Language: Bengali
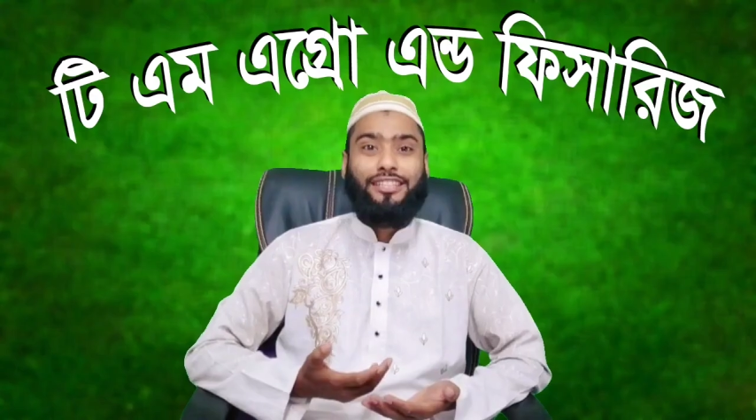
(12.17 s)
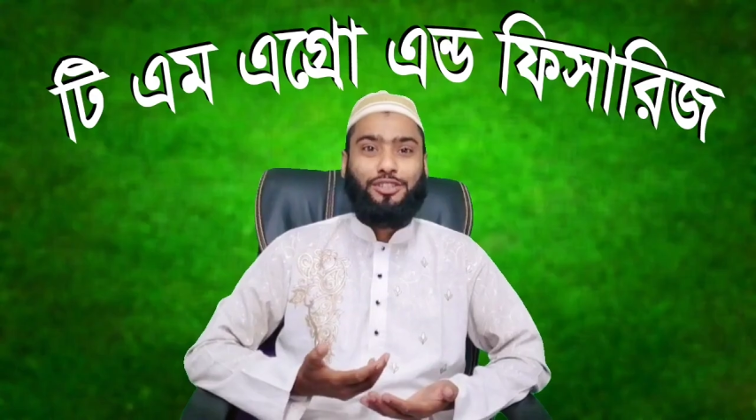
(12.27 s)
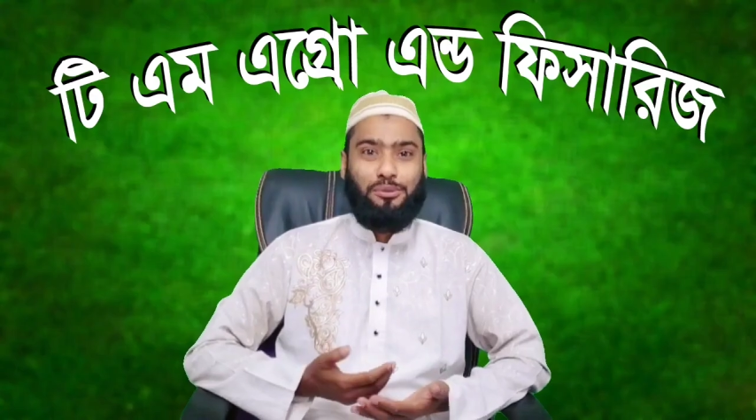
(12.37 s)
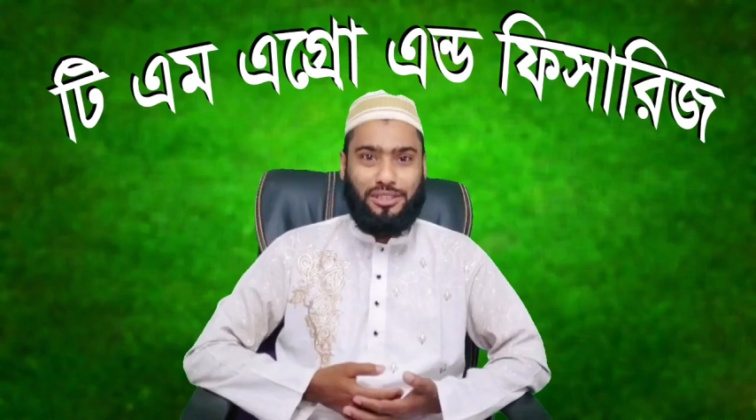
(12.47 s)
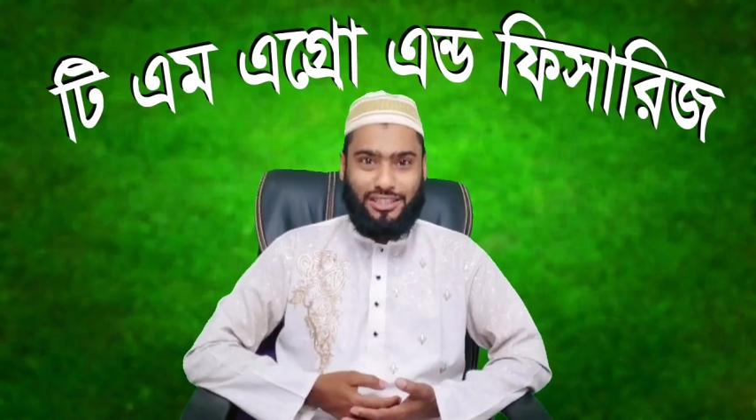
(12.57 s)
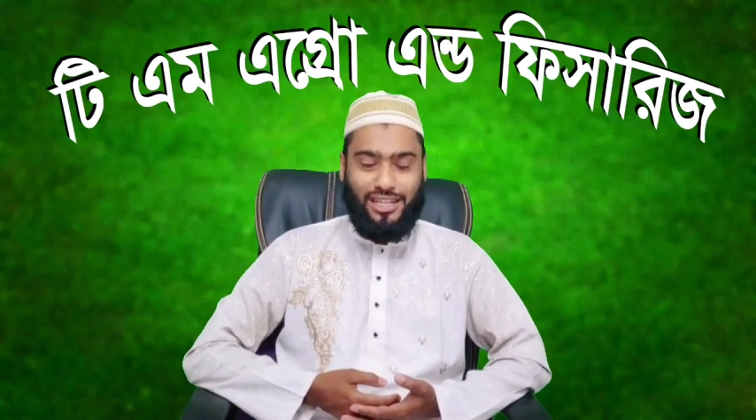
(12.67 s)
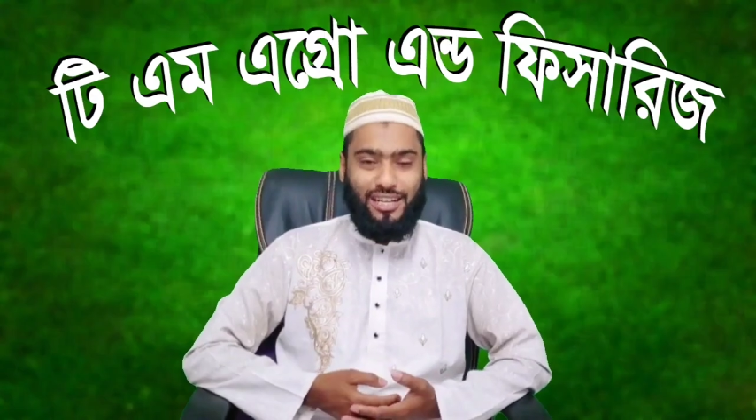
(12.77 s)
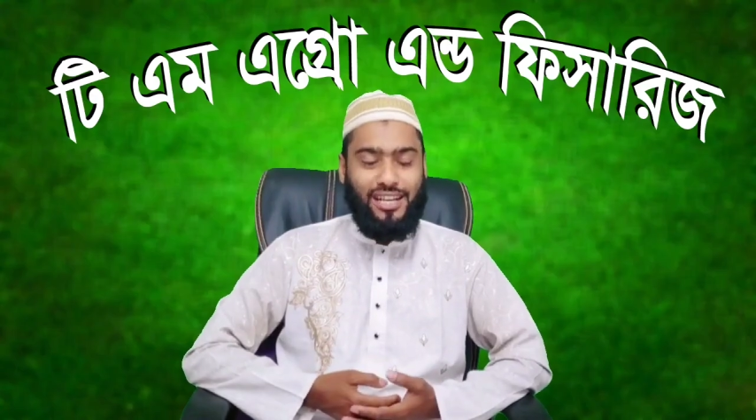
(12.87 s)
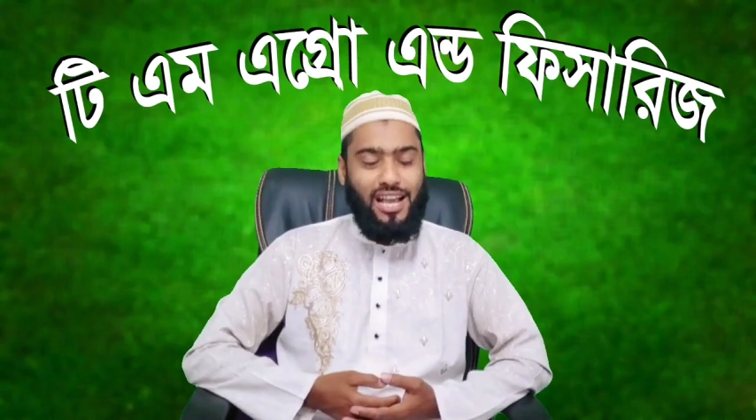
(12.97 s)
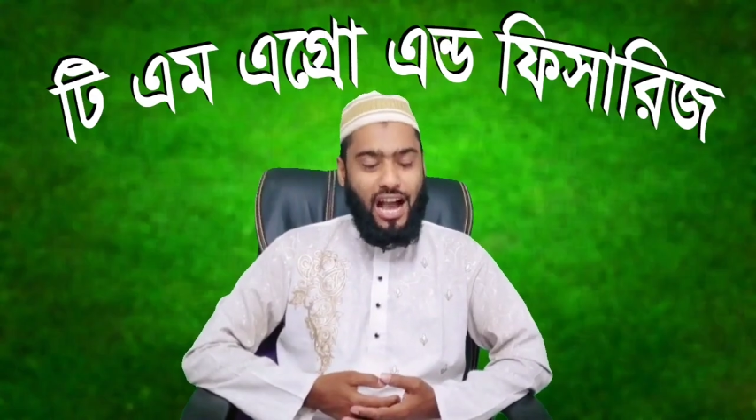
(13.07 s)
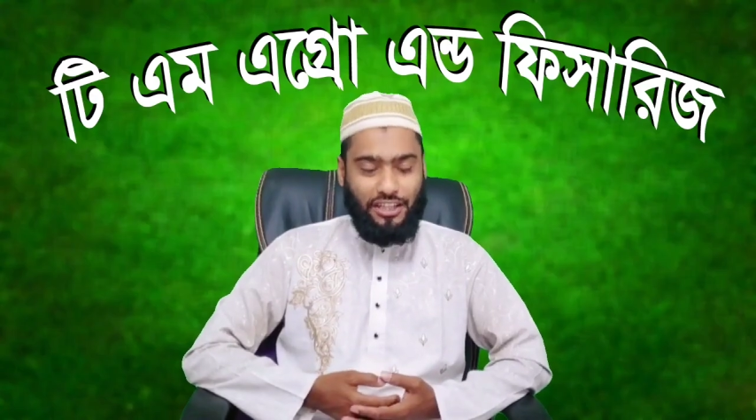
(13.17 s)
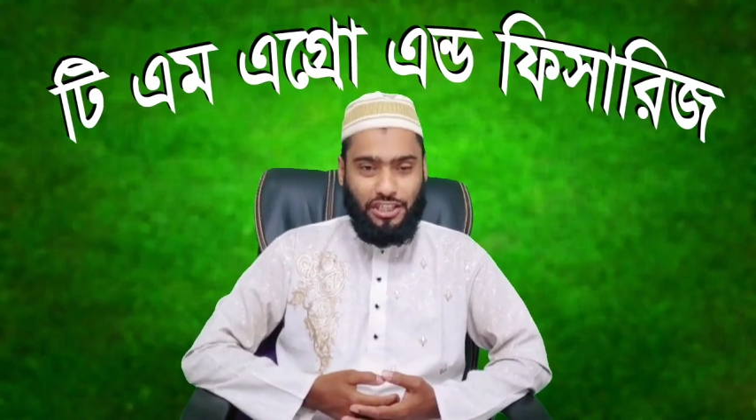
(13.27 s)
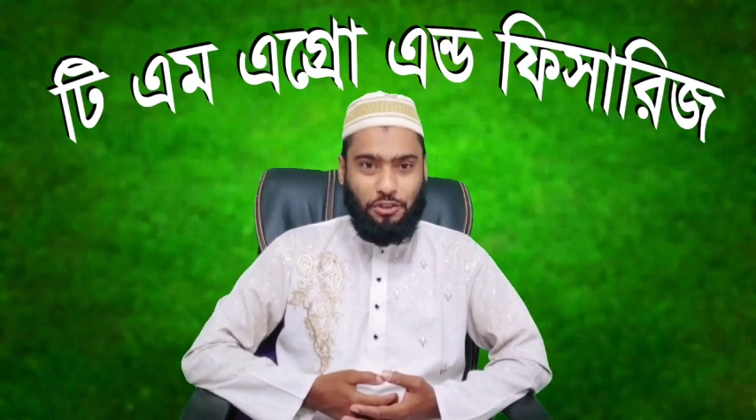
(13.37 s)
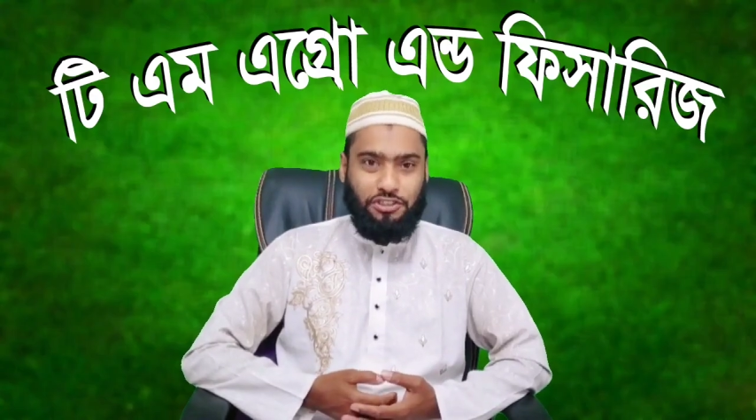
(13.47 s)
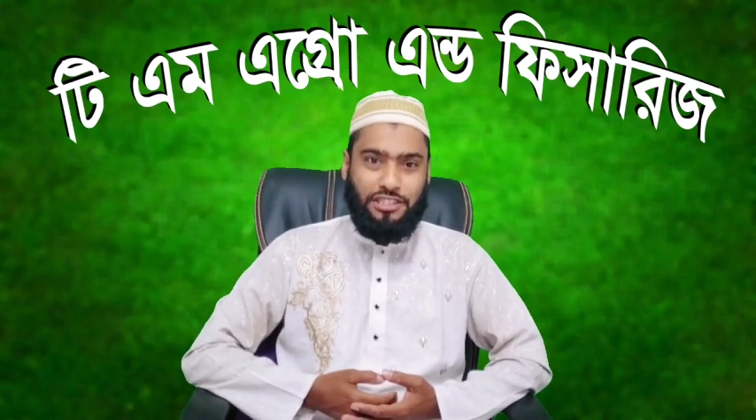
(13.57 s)
ঈদের শুভেচ্ছা
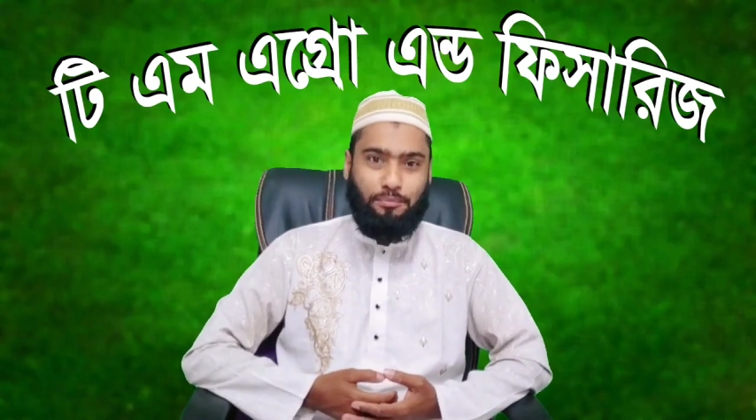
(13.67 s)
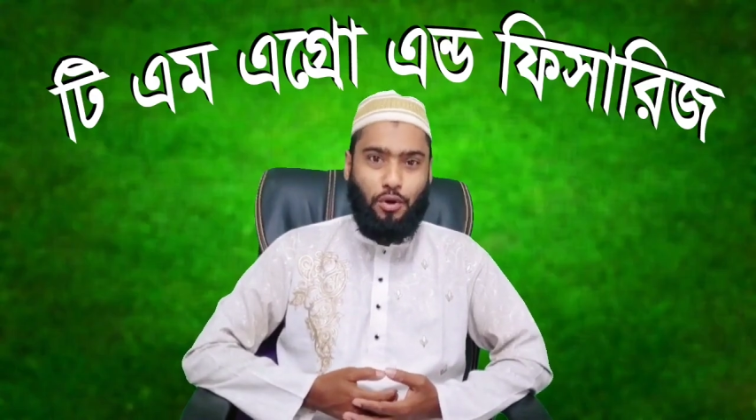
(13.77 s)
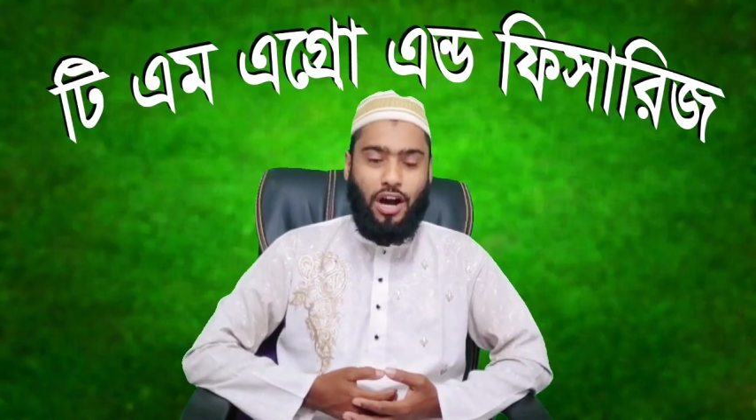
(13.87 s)
আশা করছি